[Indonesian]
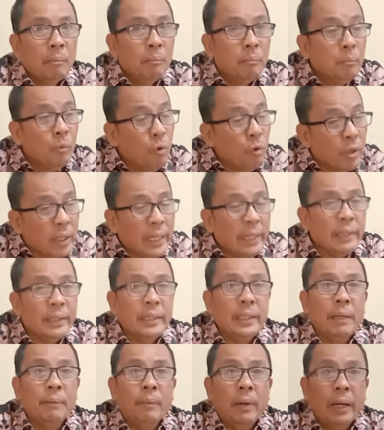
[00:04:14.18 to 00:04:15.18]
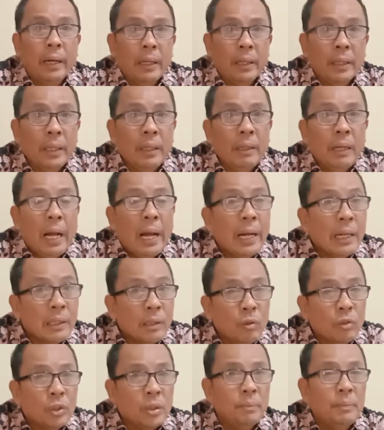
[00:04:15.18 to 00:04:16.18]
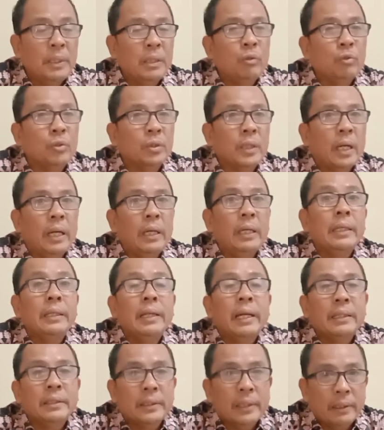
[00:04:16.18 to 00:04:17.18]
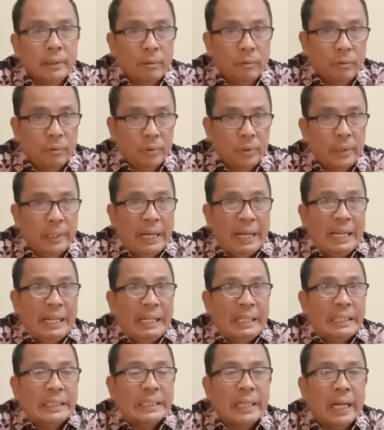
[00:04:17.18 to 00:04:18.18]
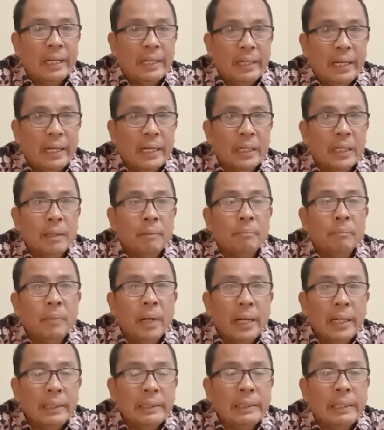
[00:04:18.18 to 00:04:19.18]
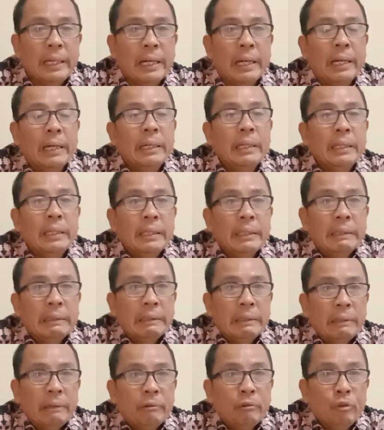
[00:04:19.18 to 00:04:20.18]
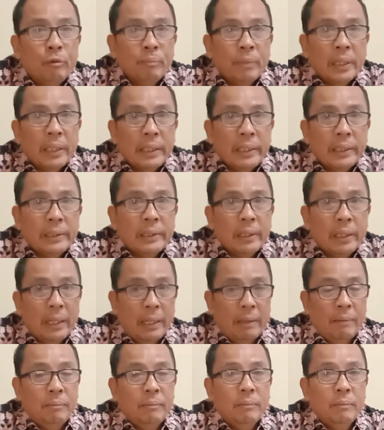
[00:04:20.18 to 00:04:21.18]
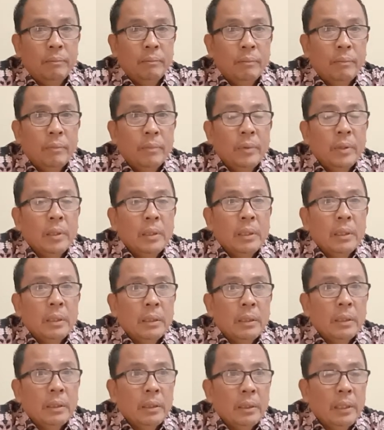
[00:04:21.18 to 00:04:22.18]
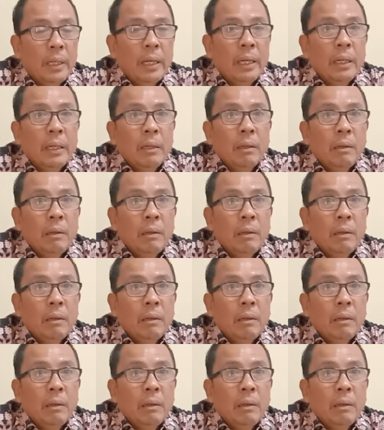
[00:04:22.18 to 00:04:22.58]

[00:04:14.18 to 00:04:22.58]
mungkin tiap hari atau seminggu sekali dan seterusnya sekali lagi banyak umat Islam ya